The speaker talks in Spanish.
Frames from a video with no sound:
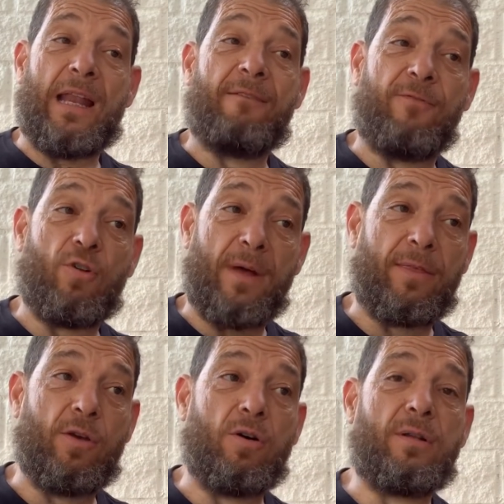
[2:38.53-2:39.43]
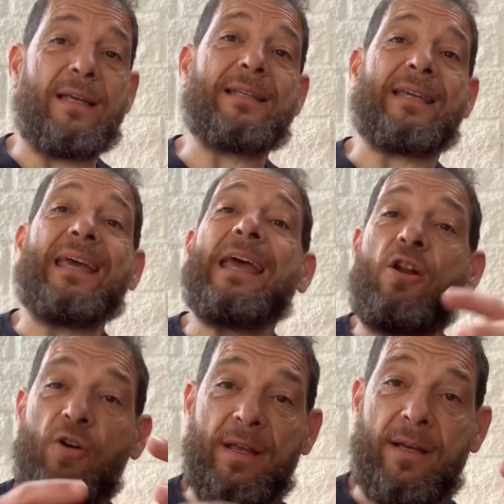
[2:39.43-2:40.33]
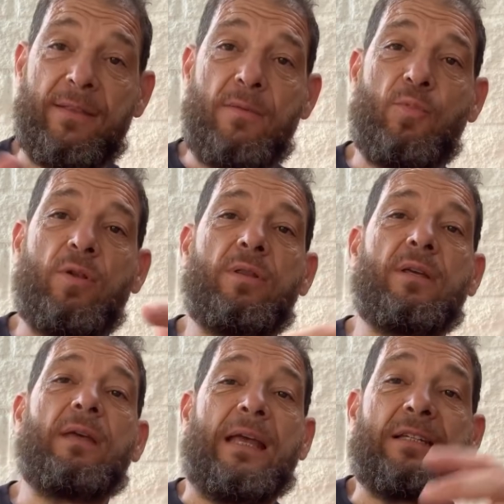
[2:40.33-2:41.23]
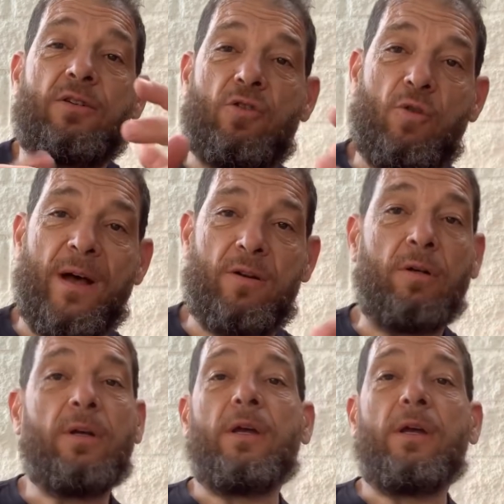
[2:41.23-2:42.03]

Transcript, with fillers: la información es que el origen del puente es romano.